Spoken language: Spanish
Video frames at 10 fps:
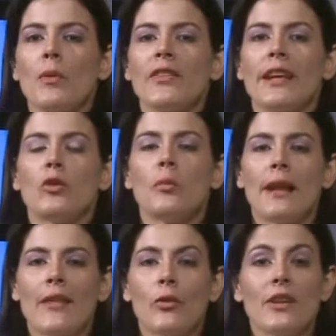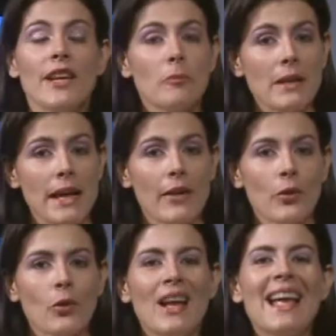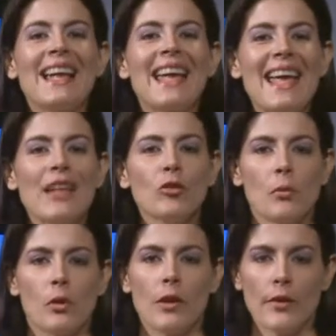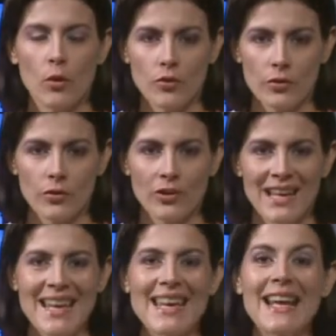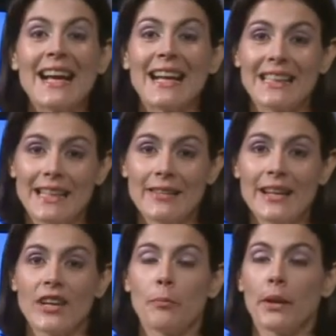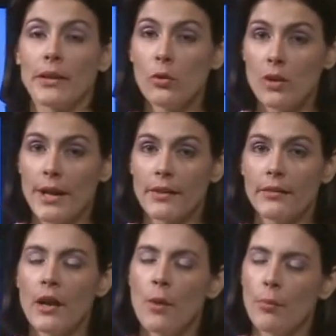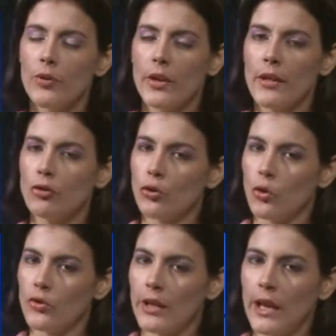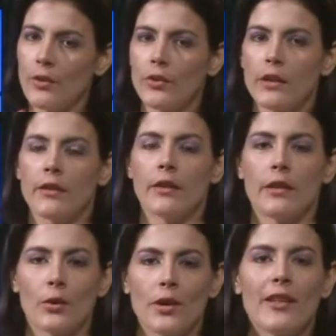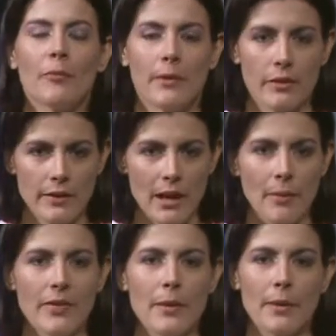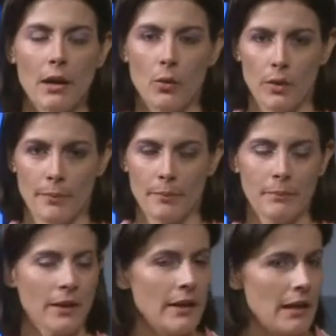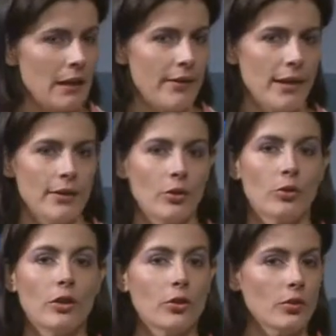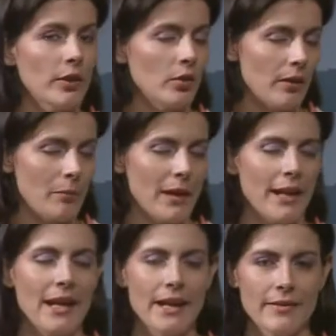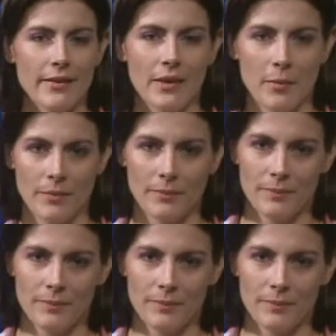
comenzar enumerando y explicando qué es un modelo de negocios y qué características particulares poseen todos aquellos que se desarrollan específicamente para la web. La siguiente nota entonces nos ampliará este tema.